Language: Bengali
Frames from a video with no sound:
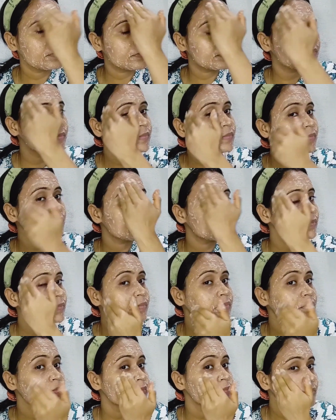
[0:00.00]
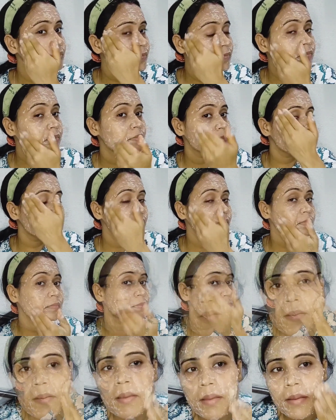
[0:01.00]
দেখো ফেসের মধ্যে অ্যাপ্লাই করে
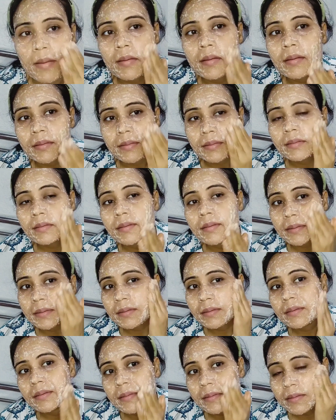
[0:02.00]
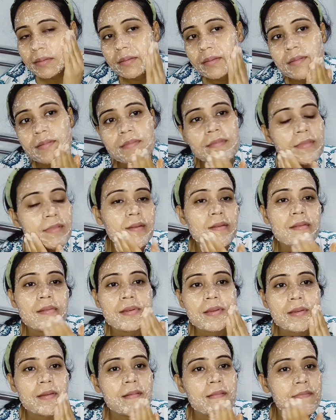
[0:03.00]
নিয়ে মোটামুটি দশ থেকে পনেরো
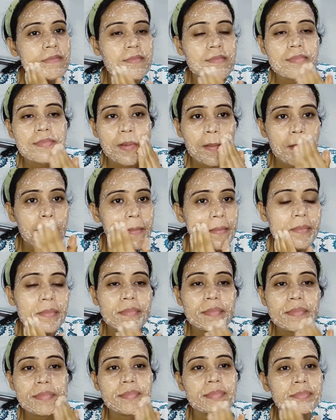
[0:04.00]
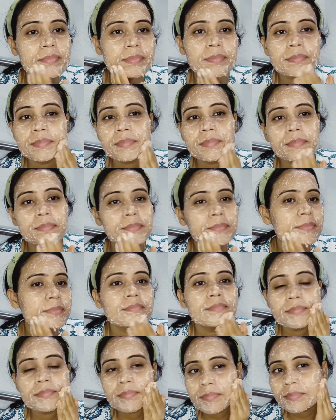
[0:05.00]
মিনিট মতো এটাকে রাখবে মানে
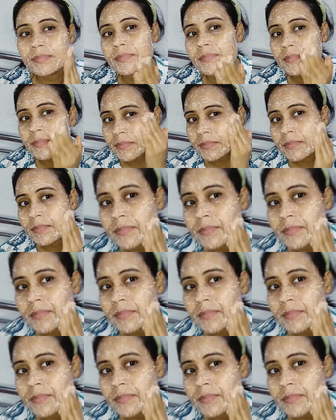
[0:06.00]
শুকিয়ে যেতে দেবে